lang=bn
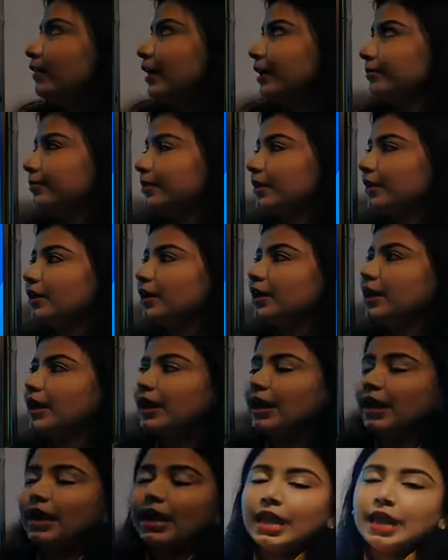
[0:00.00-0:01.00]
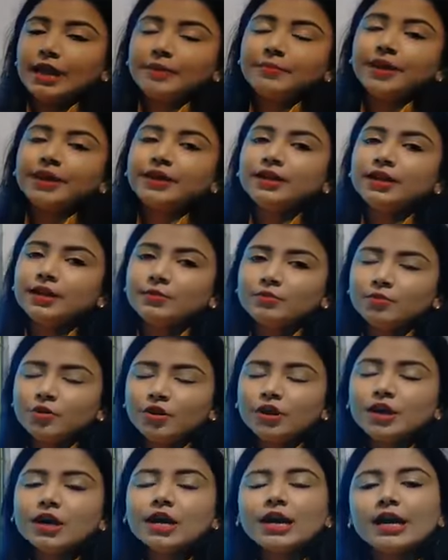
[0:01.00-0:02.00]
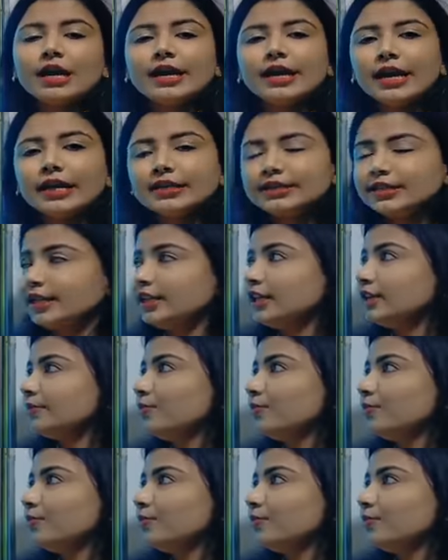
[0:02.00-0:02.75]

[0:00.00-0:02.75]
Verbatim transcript: ফাইবার অ্যামাইট নামক রাসায়নিক